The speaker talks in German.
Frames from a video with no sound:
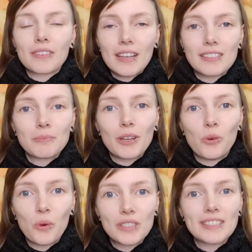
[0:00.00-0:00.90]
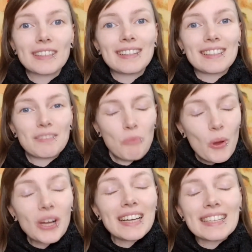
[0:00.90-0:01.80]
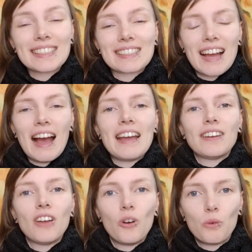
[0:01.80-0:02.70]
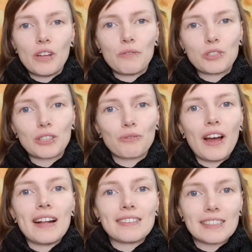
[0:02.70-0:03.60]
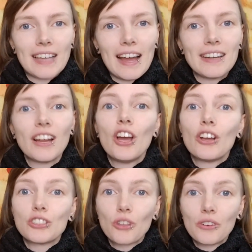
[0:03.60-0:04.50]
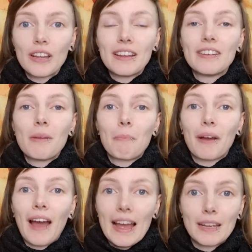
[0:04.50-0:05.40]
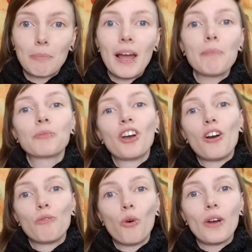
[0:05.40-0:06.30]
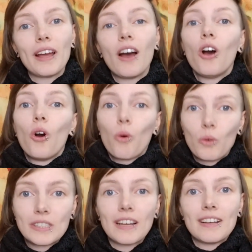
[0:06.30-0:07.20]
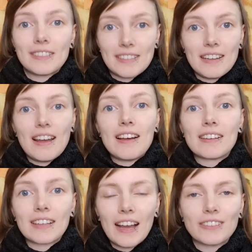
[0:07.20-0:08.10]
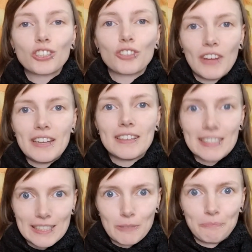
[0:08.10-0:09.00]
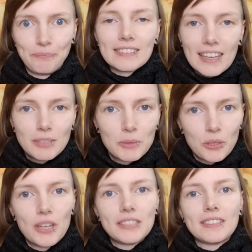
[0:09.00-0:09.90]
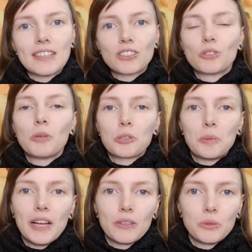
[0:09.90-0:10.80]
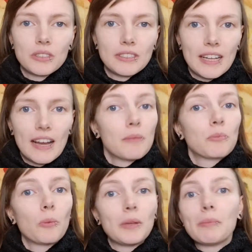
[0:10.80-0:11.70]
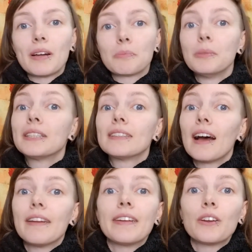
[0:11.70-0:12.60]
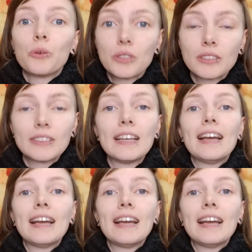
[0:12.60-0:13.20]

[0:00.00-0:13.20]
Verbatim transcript: dass mein Hund möglichst kein unerwünschtes Verhalten zeigt, sondern in einem Bereich bleibt, wo er unter seiner Reizschwelle ist. Das bedeutet, dass zum Beispiel ein Hund, der ein Problem hat mit anderen Hunden,